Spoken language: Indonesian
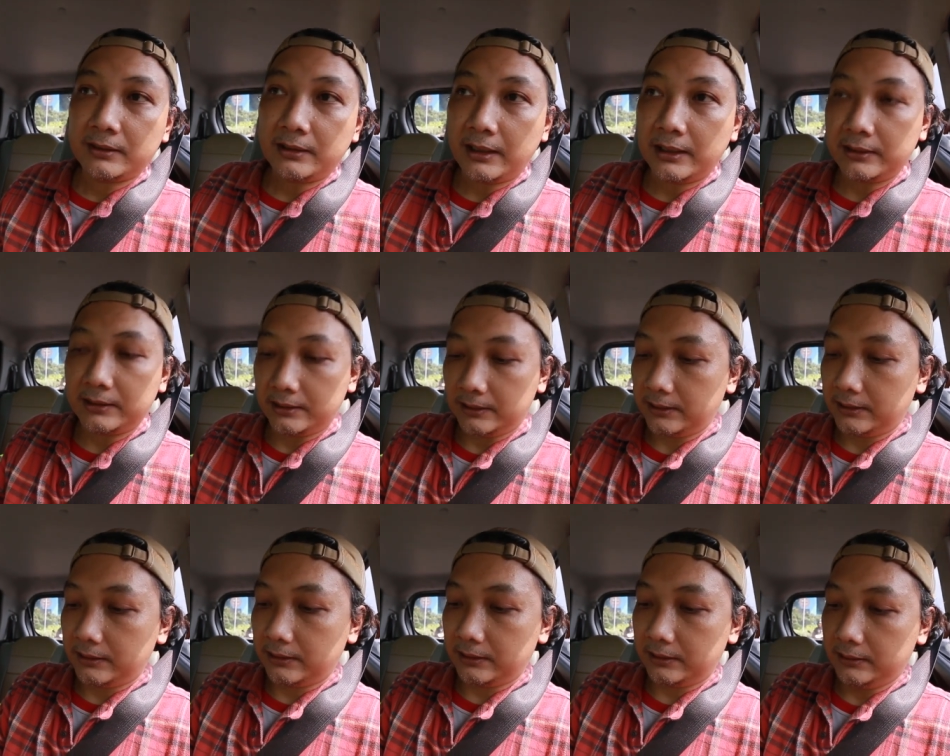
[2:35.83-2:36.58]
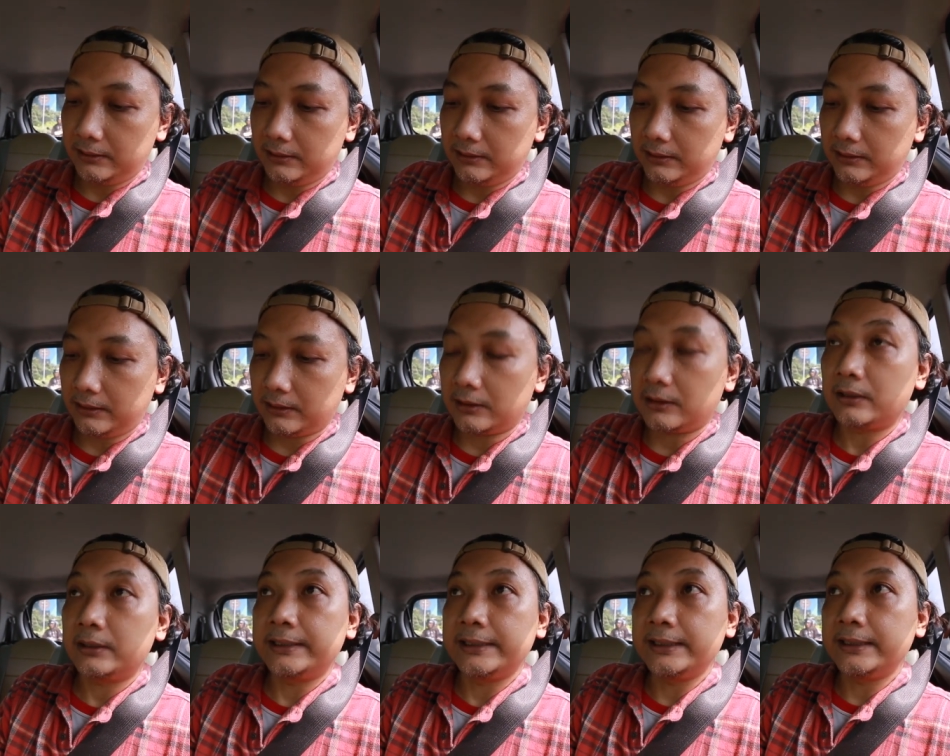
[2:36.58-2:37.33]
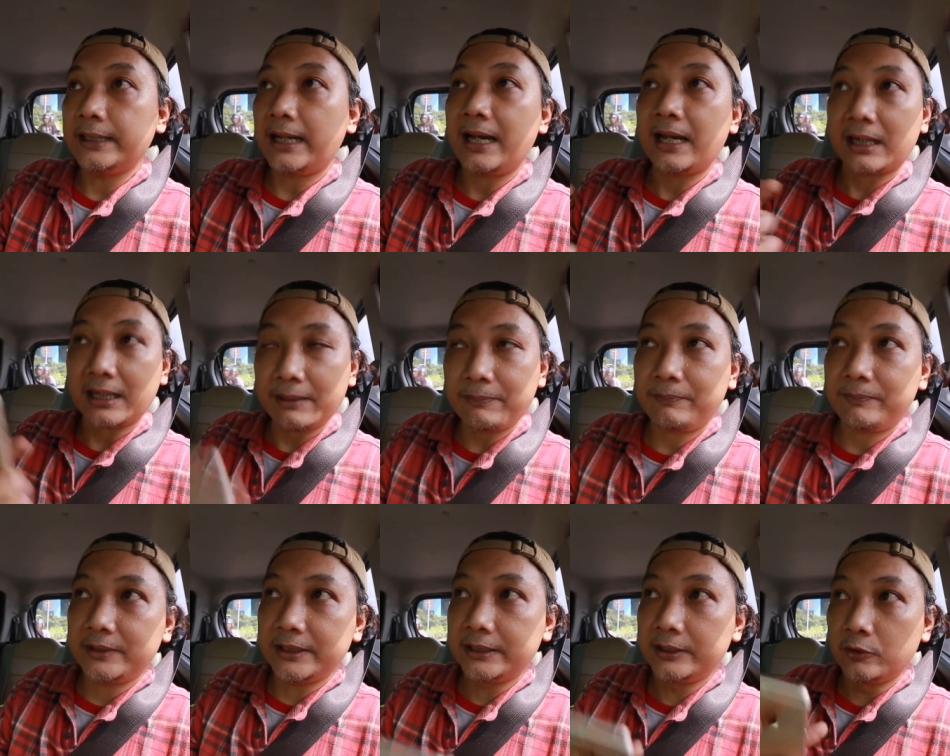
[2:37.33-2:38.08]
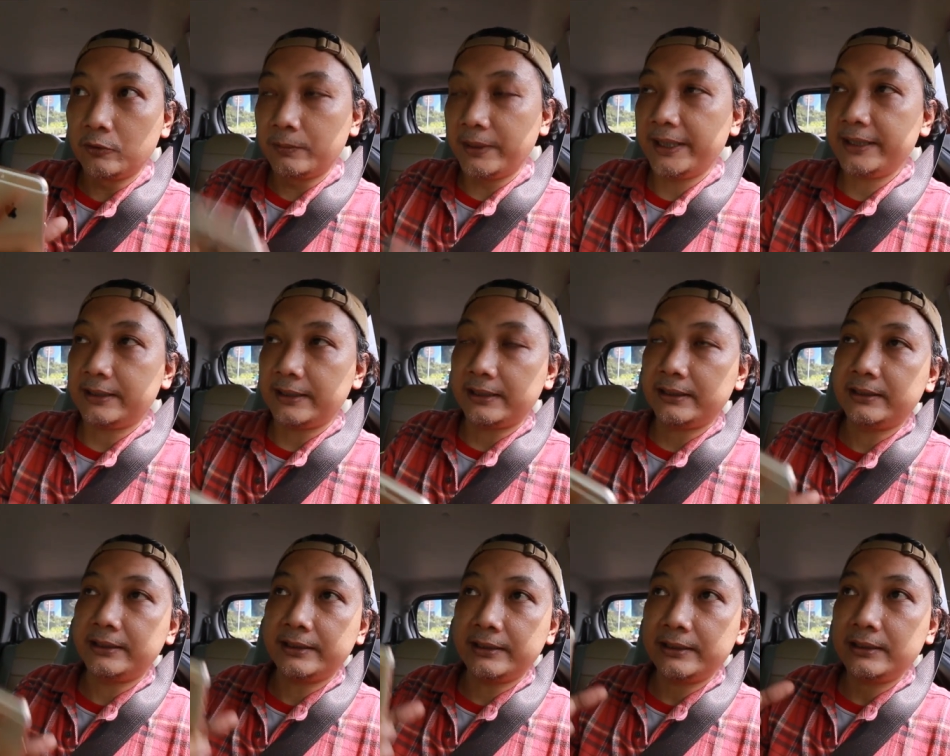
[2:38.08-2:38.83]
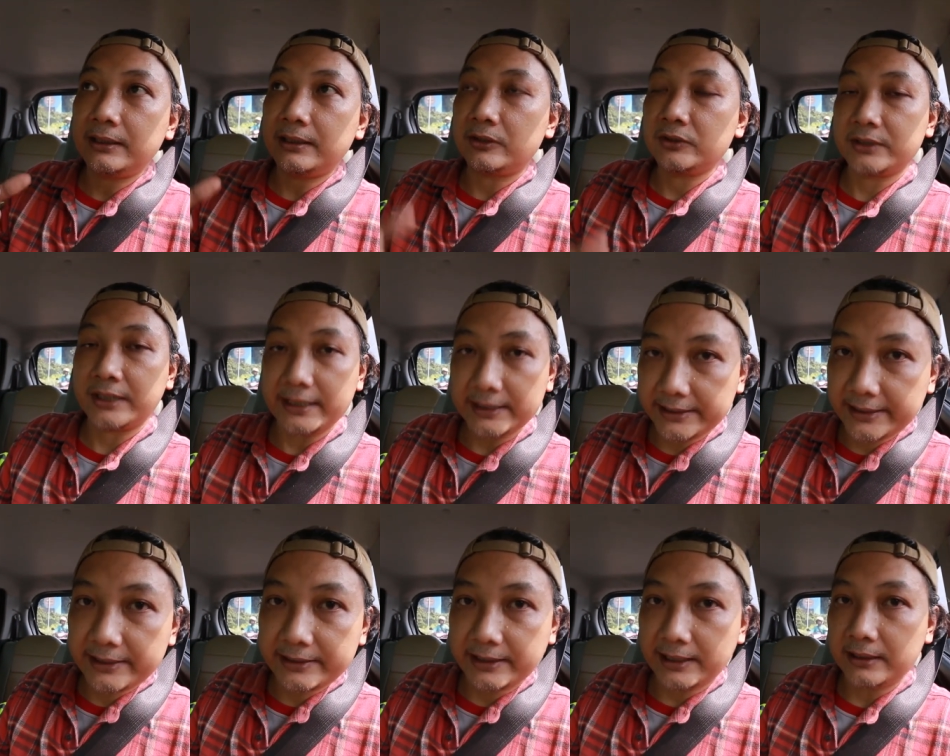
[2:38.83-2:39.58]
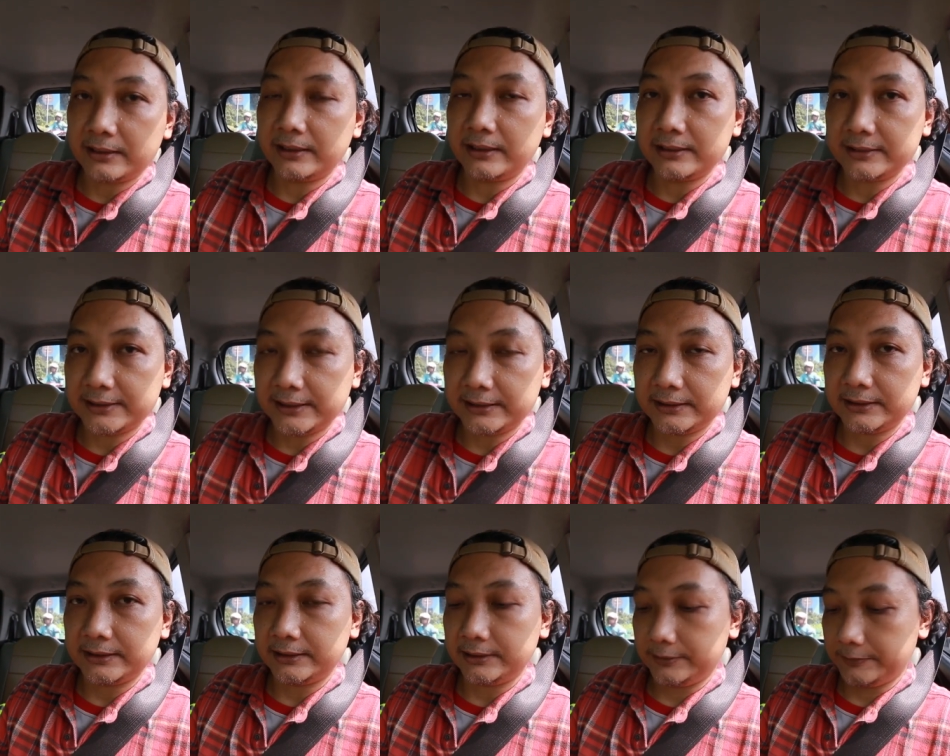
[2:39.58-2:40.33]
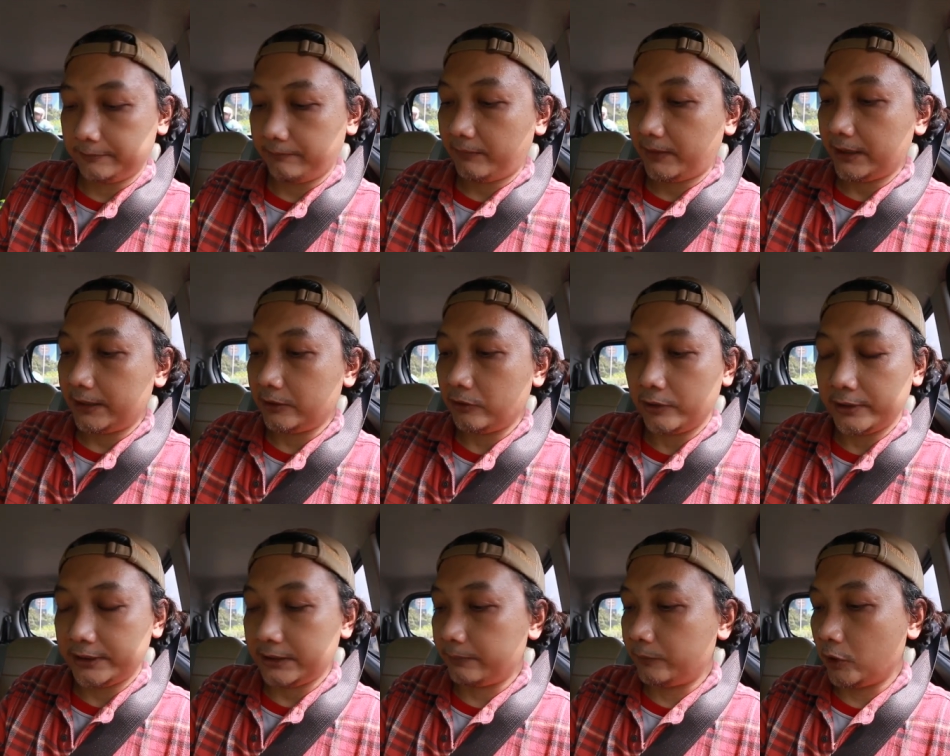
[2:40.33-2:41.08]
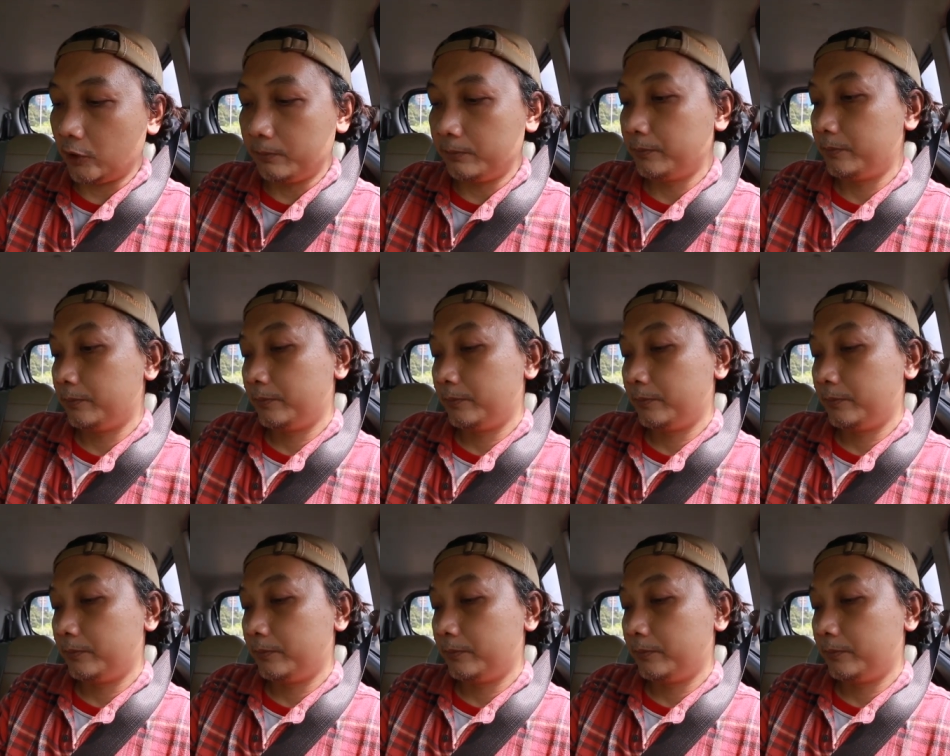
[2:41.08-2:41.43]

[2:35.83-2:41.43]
Hanya oh, di Arab, di Dubai dan di Australia yang ada lisensi. Indonesia belum.